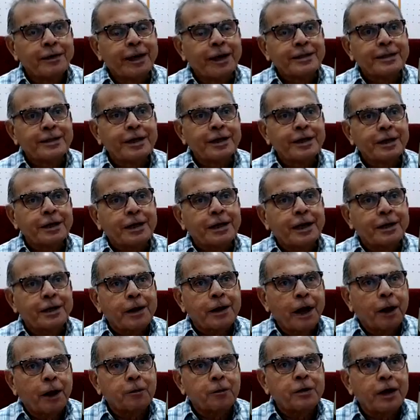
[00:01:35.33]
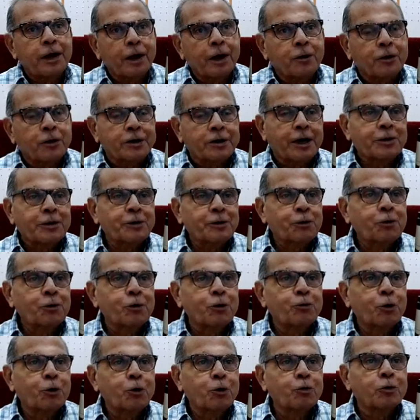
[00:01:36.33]
এই যে আমি কথা যেগুলো
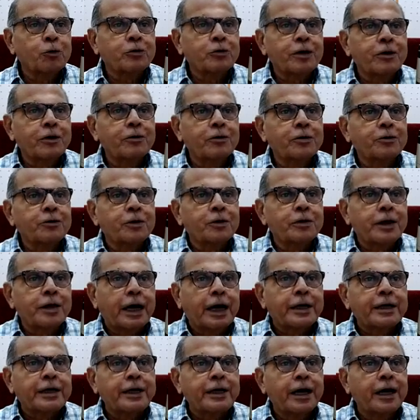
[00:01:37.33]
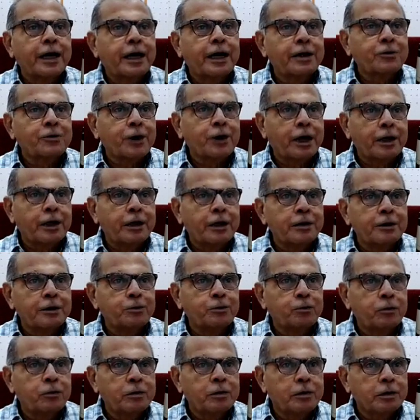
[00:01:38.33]
বলবো সেগুলো হয়তো নারীরা যেখানে
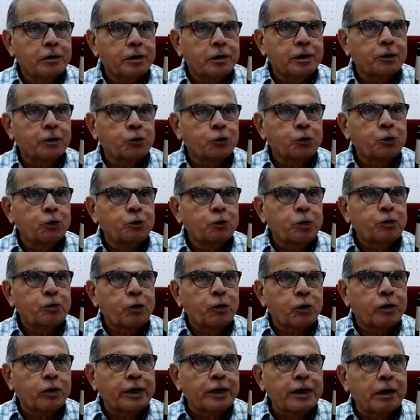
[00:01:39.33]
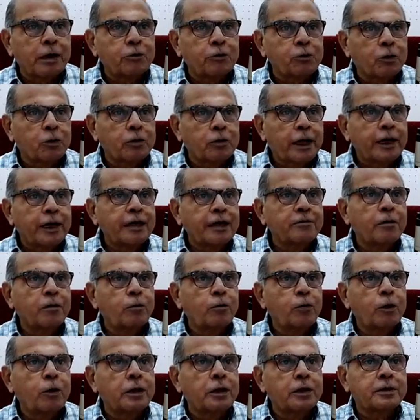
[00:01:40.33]
কিছু বিপক্ষে যাবে তখন নারীরা
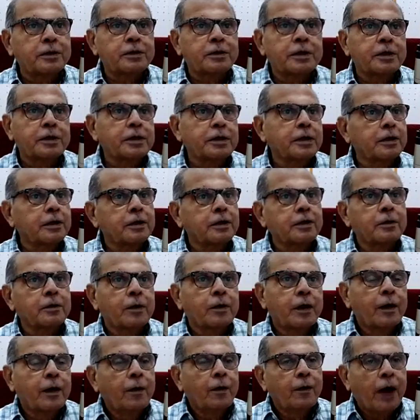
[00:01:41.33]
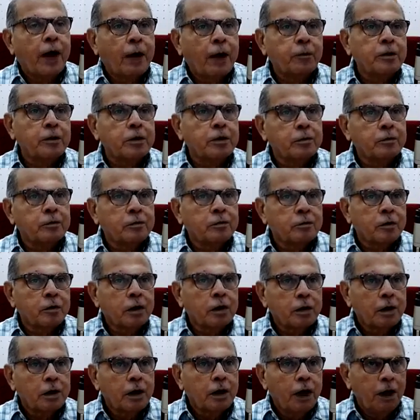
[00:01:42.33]
ভাববে যে আমি
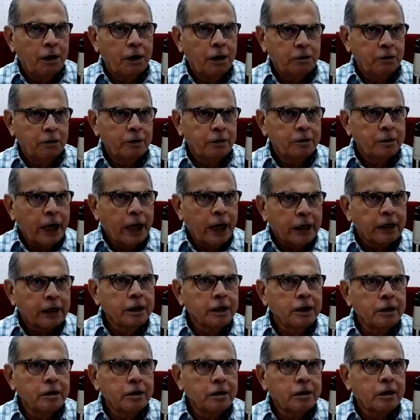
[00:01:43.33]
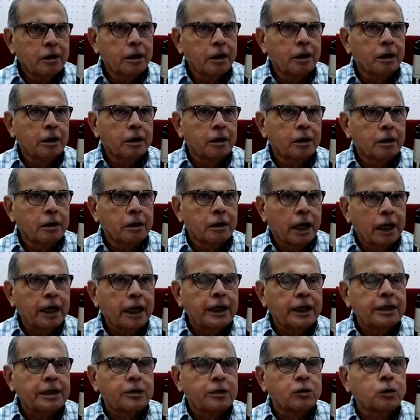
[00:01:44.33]
নারীকে
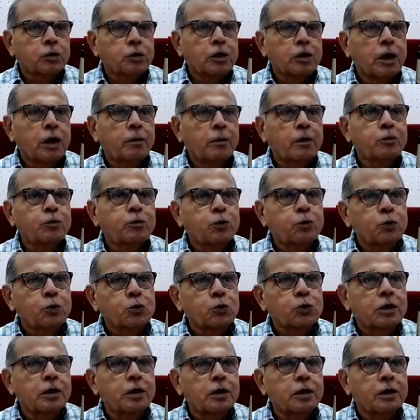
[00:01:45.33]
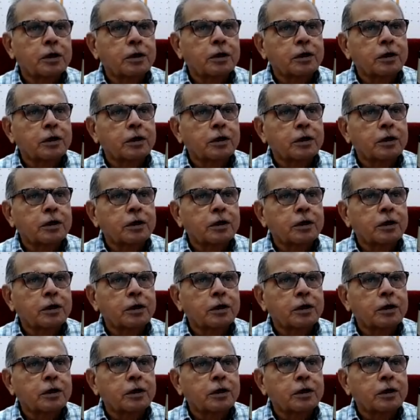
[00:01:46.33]
গালাগালি করছি আবার পুরুষকে